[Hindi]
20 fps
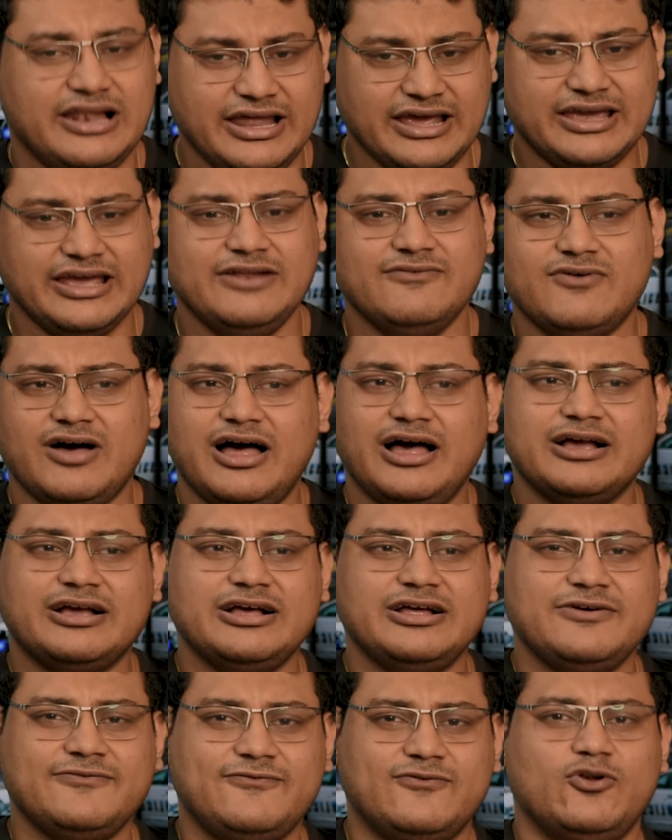लेकिन वहाँ
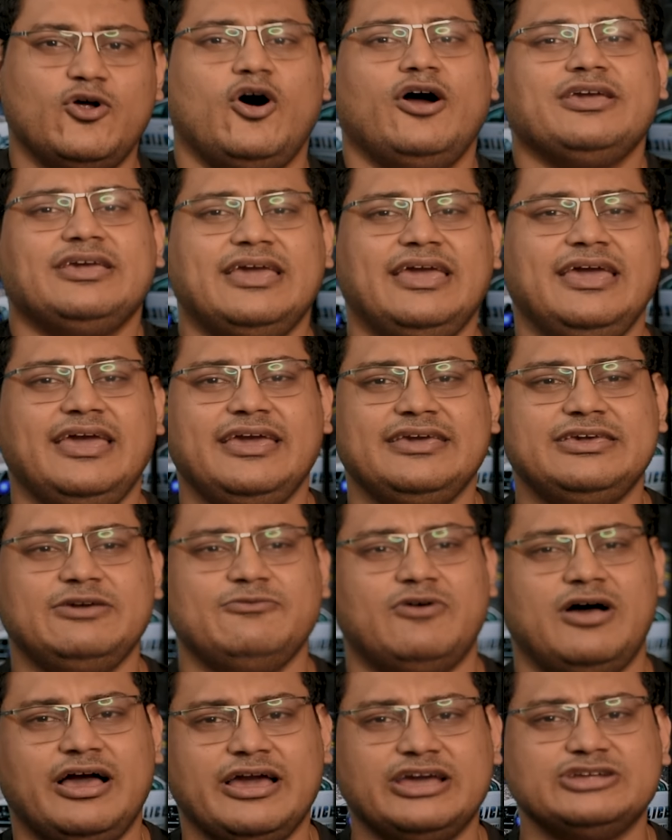का फ्लॉ ये है कि
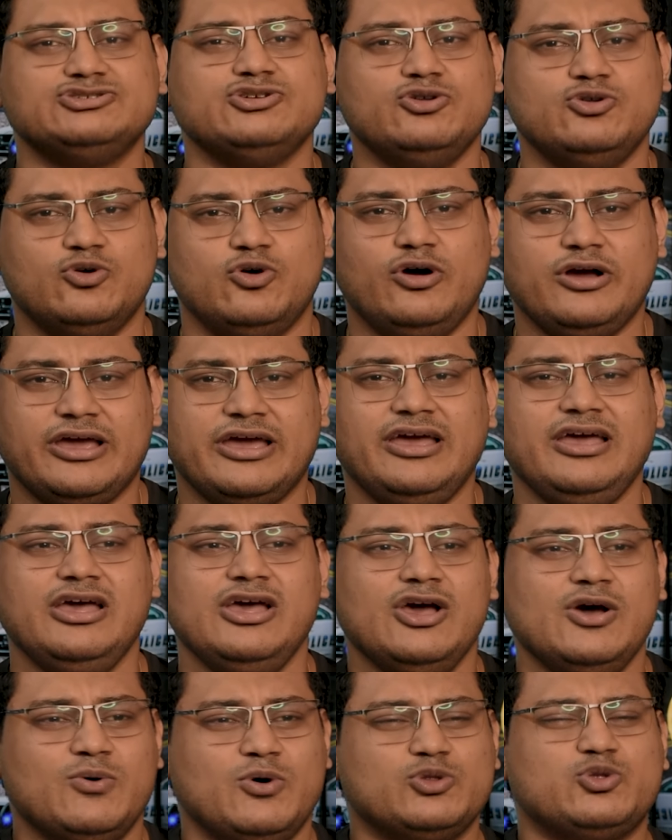वहाँ के जो लोग हैं
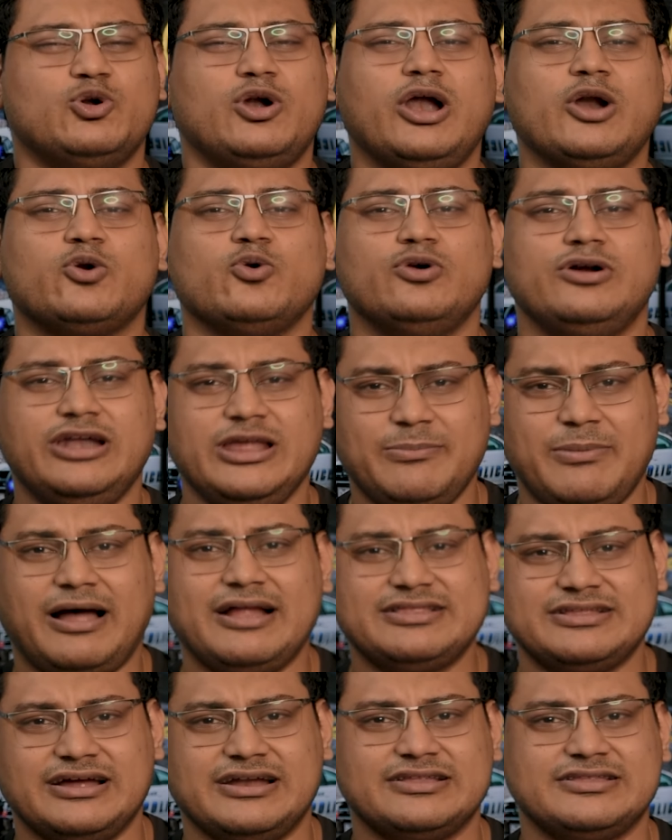वो थोड़ा रूडली
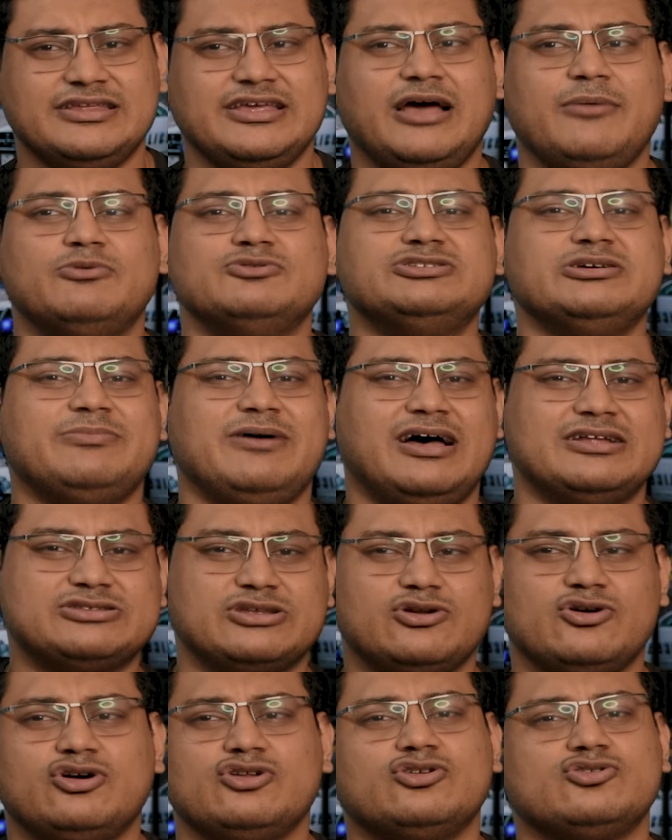बात करते हैं आप उनसे बात
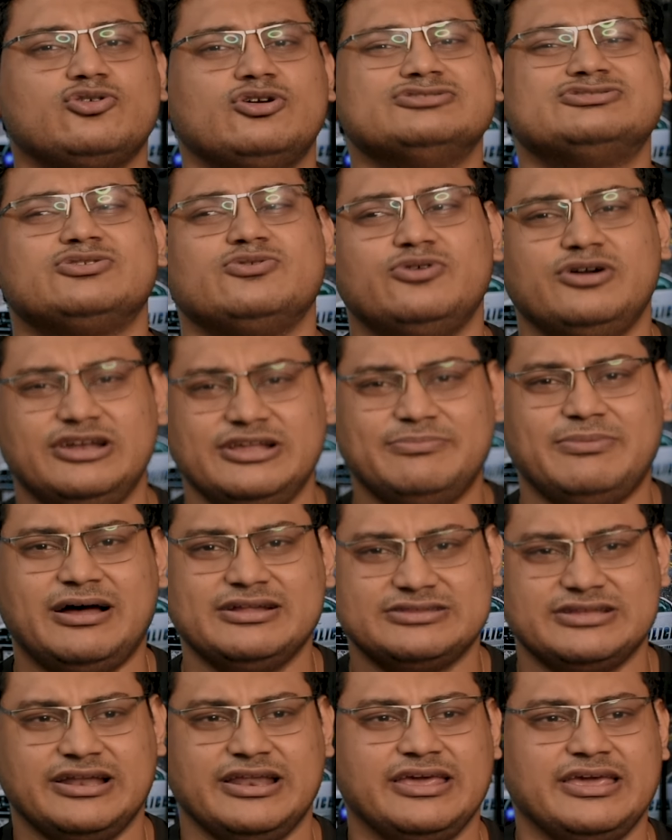करोगे तो थोड़ा सा रूडली
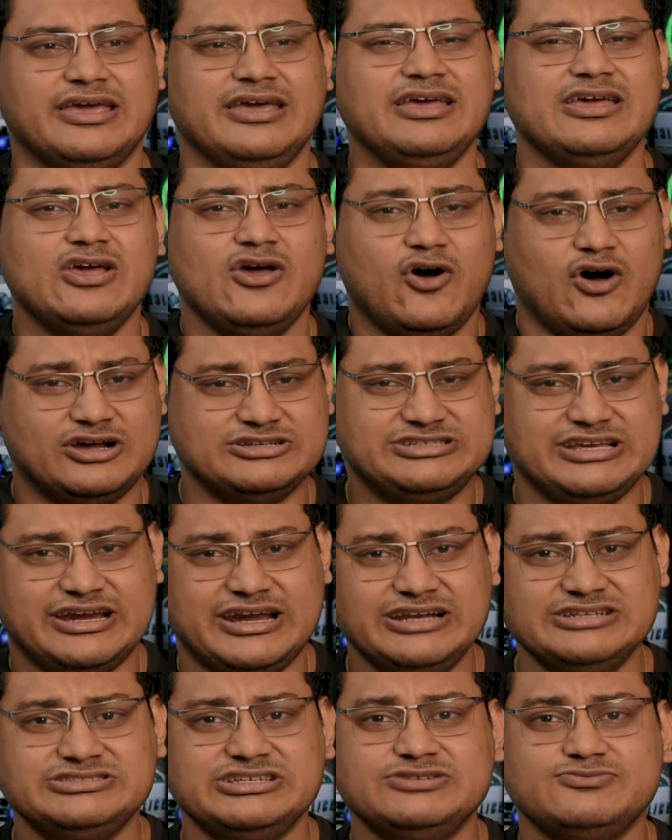बात करेंगे और
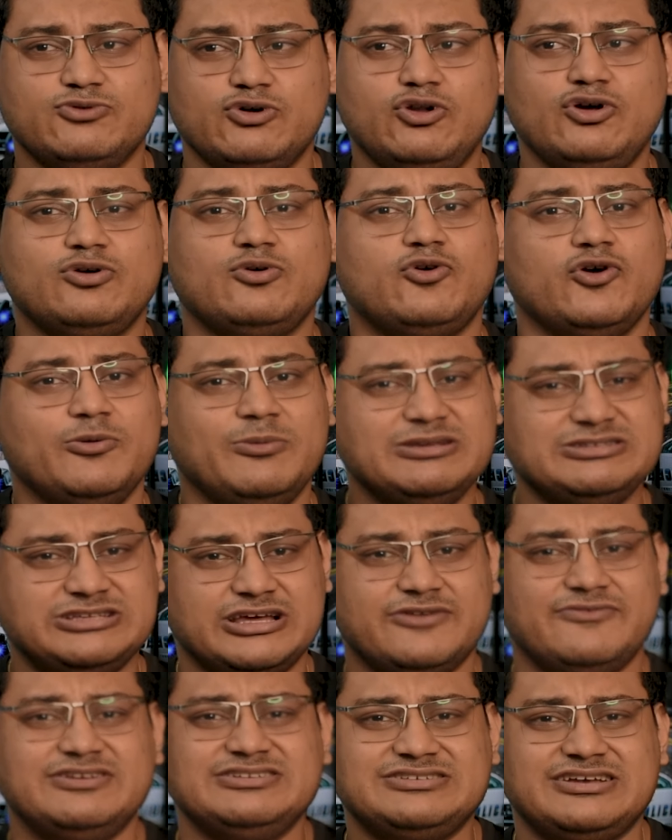सेकंड चीज़ वो लोग कोई भी
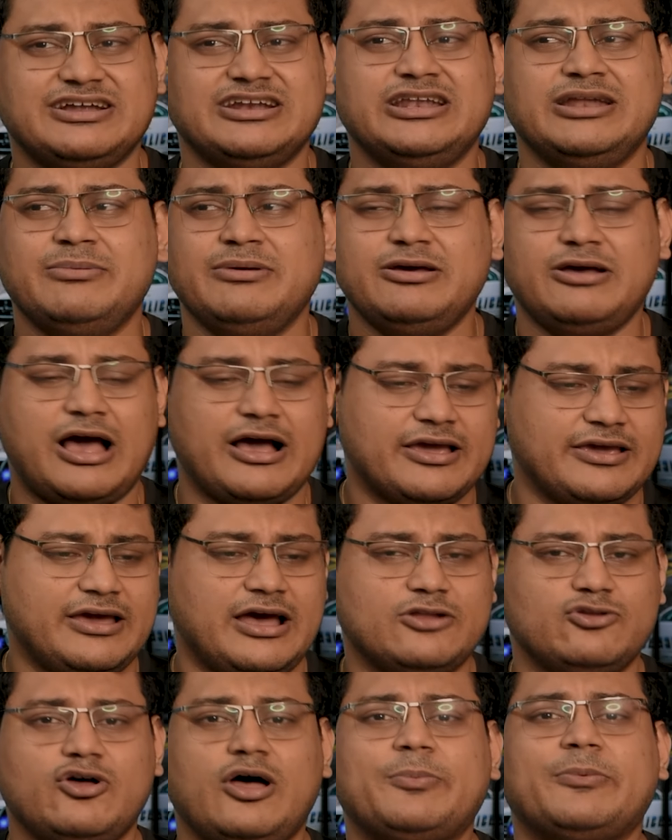सर्विस करने में
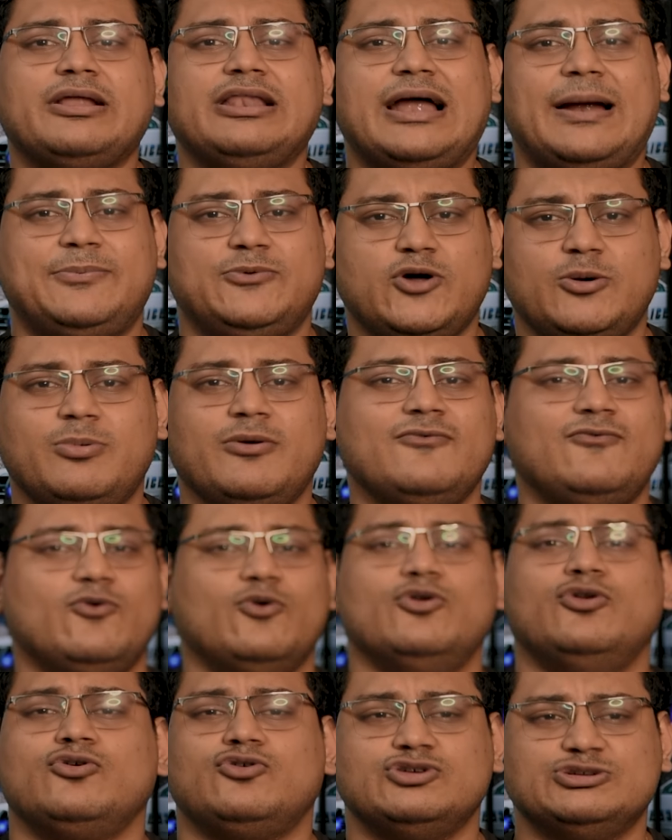या तो आपका लैपटॉप हो
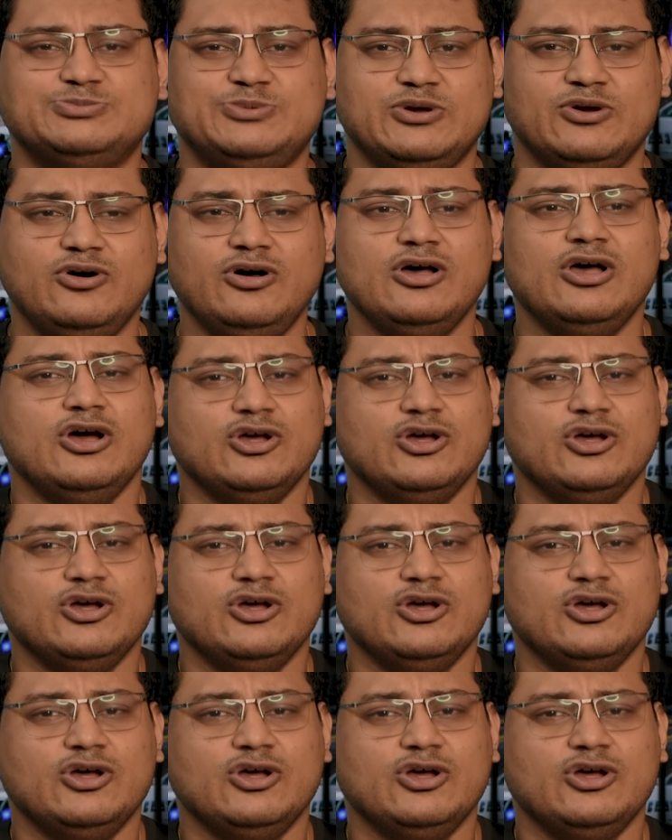फोन हो कुछ भी हो